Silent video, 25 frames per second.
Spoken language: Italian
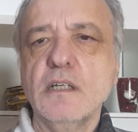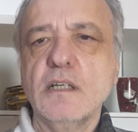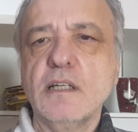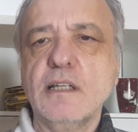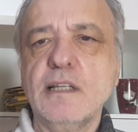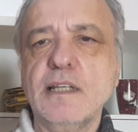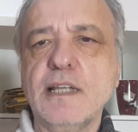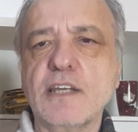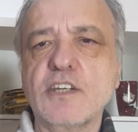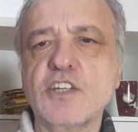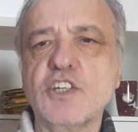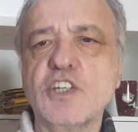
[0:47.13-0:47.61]

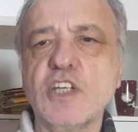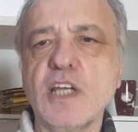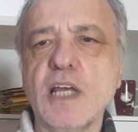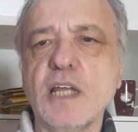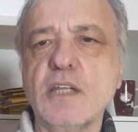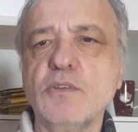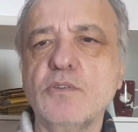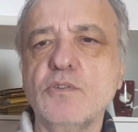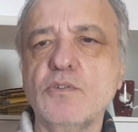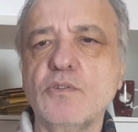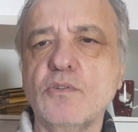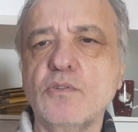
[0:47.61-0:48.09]

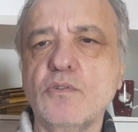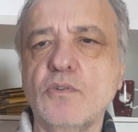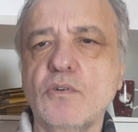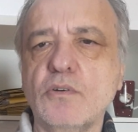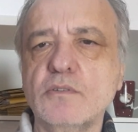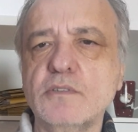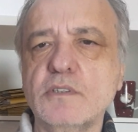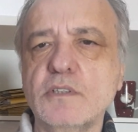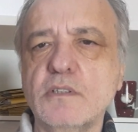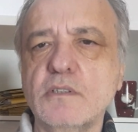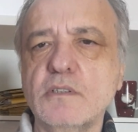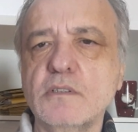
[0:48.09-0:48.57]
lasciando
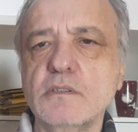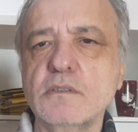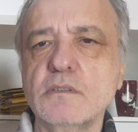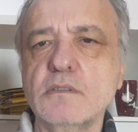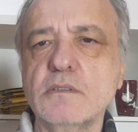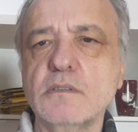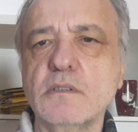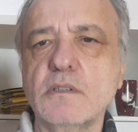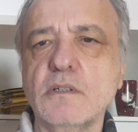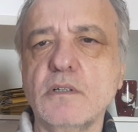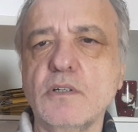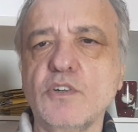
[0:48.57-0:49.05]

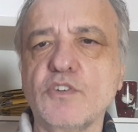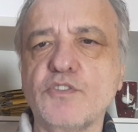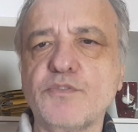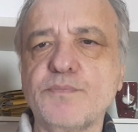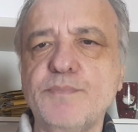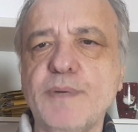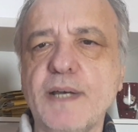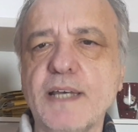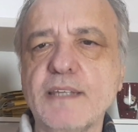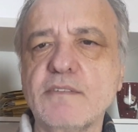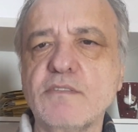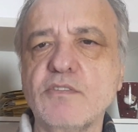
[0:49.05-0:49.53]
loro lo
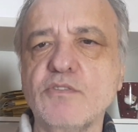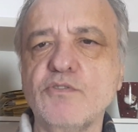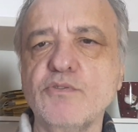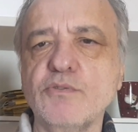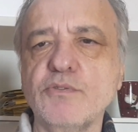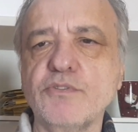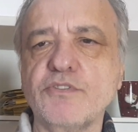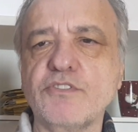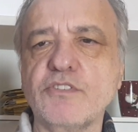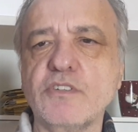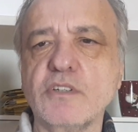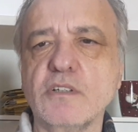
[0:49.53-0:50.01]
spazio
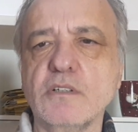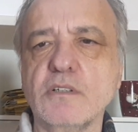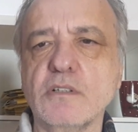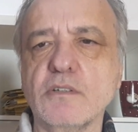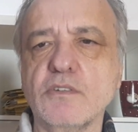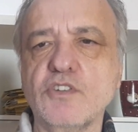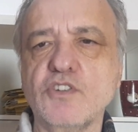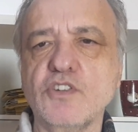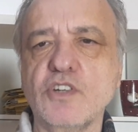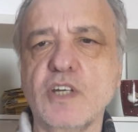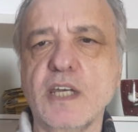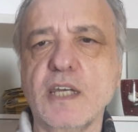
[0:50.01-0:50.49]

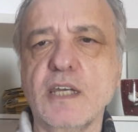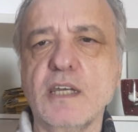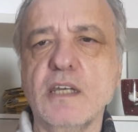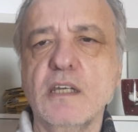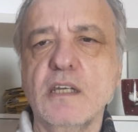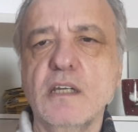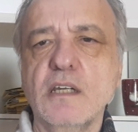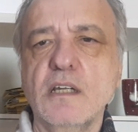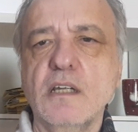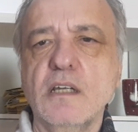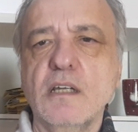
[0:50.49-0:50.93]
giusto, cioè